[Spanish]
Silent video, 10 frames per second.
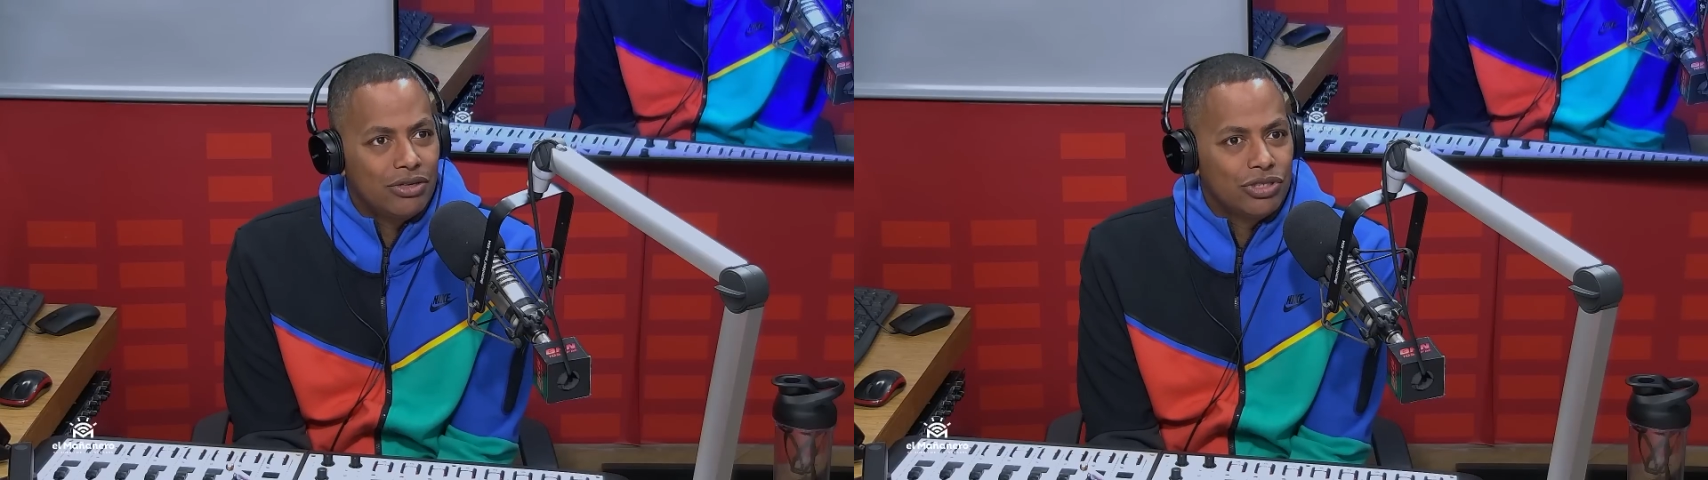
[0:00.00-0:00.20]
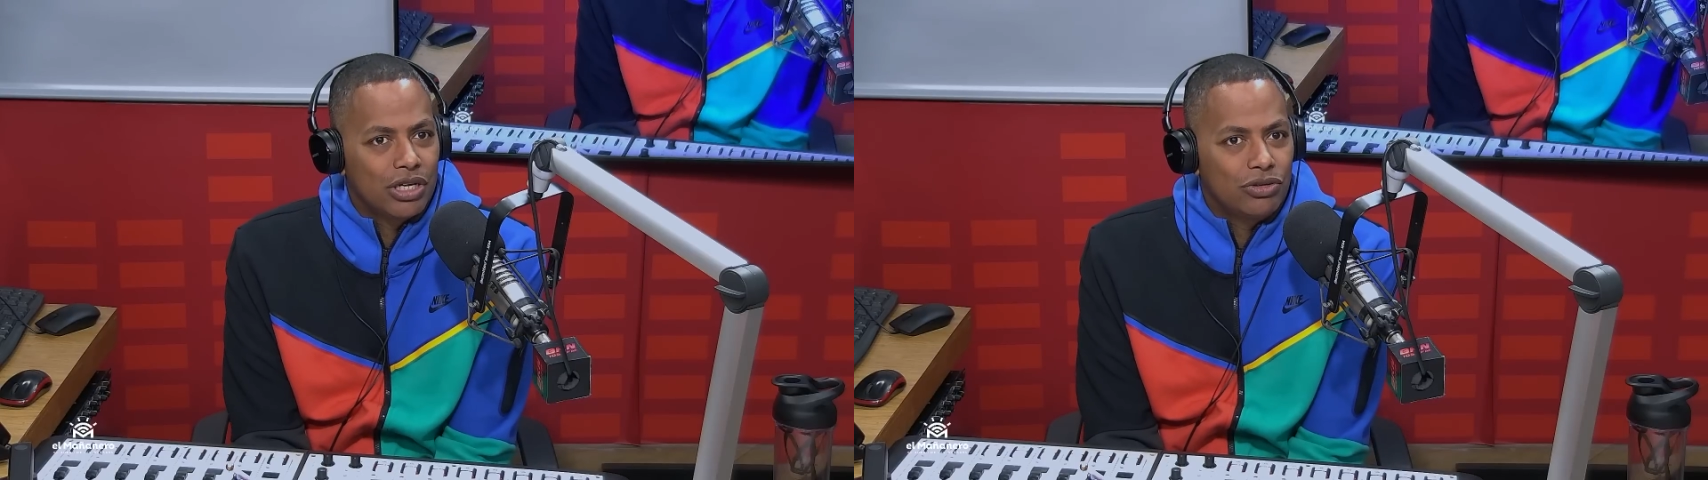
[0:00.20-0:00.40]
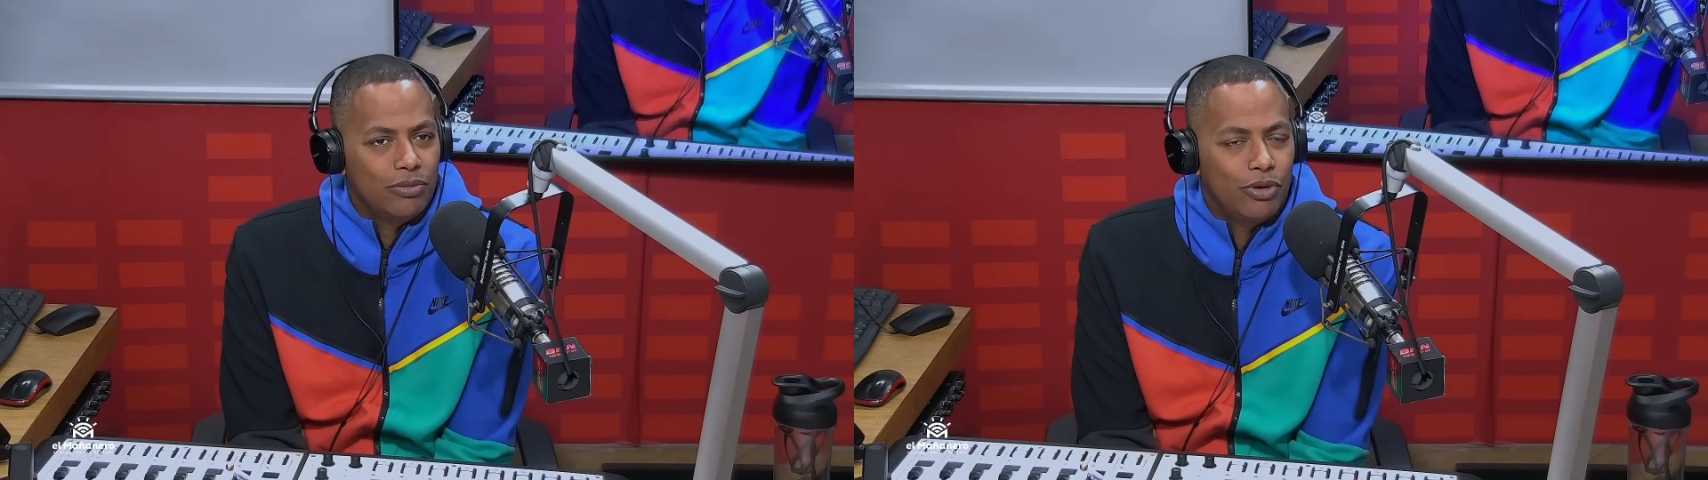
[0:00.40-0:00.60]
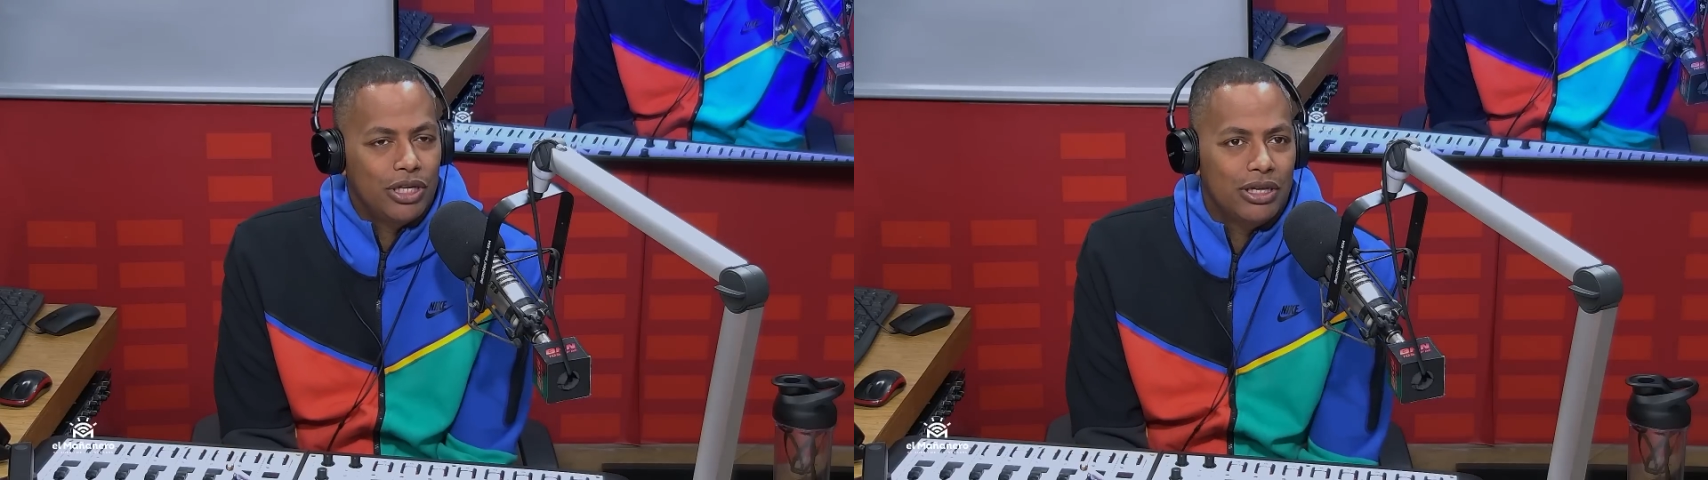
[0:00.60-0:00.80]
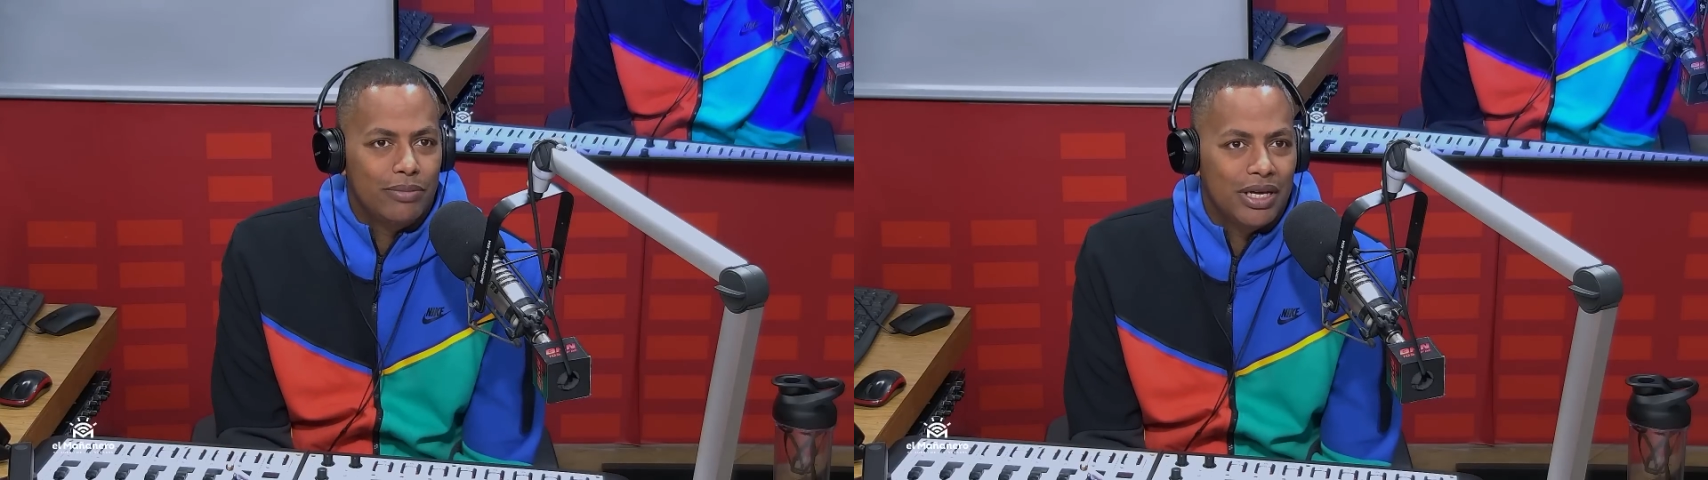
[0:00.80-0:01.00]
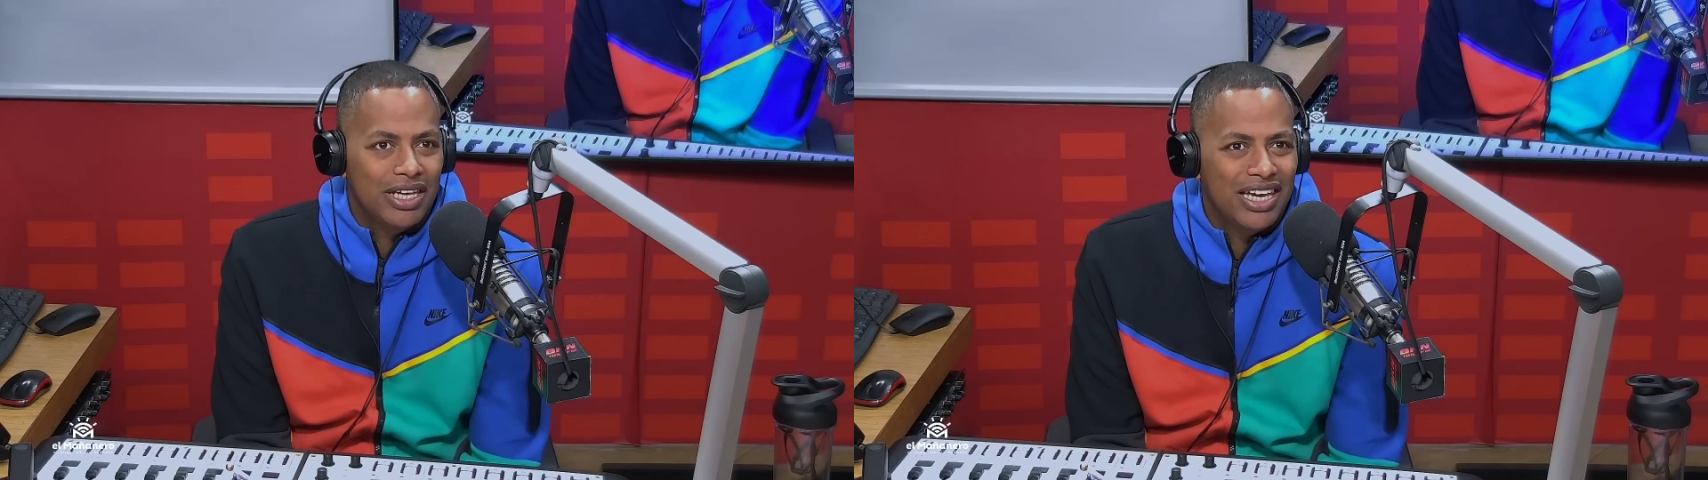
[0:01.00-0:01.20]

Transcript: o sea que usted puede también ir